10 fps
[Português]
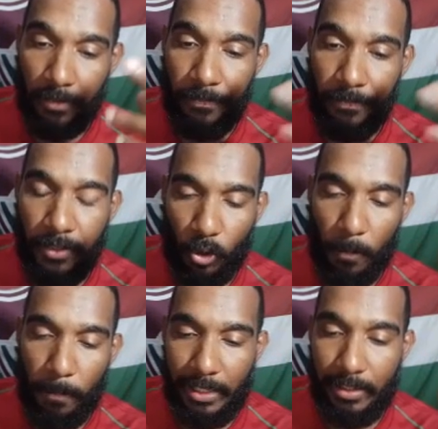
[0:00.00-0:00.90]
Vitor
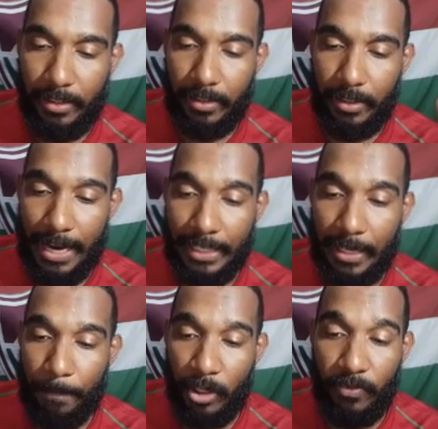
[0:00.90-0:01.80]
Mendes ainda
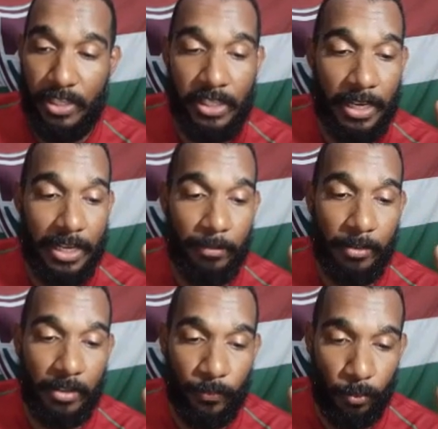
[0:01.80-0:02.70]
pode vestir a
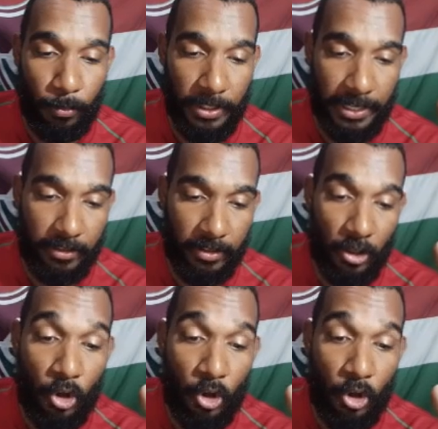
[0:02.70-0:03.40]
camisa do Fluminense.